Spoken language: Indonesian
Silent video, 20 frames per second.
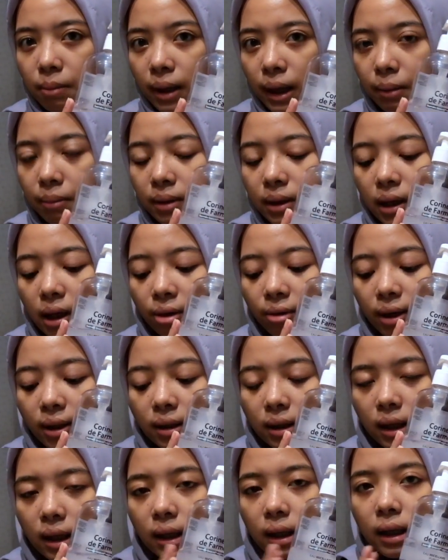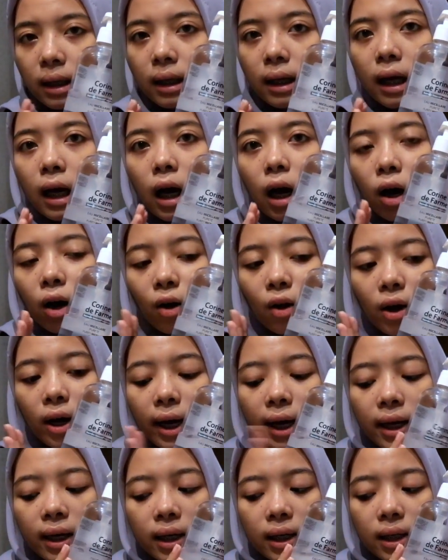pakai mineral water kalau
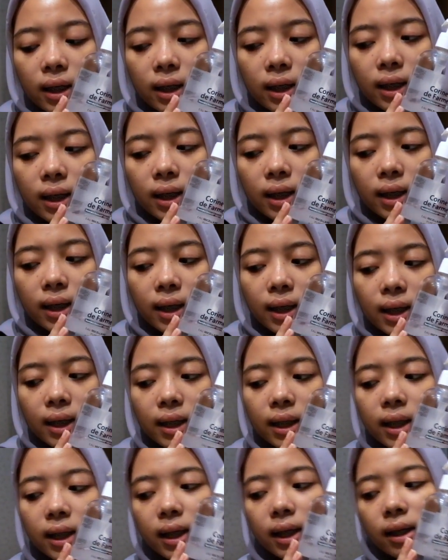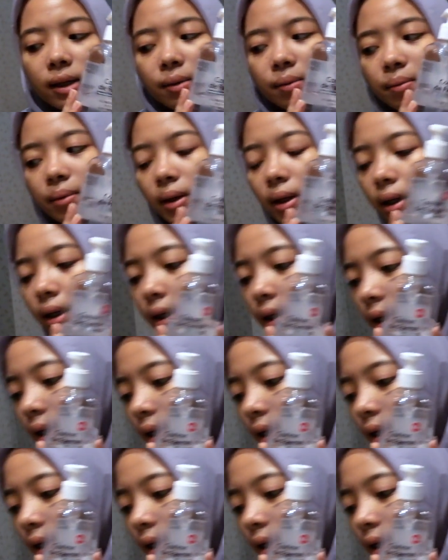nggak ini yang Garnier mana yang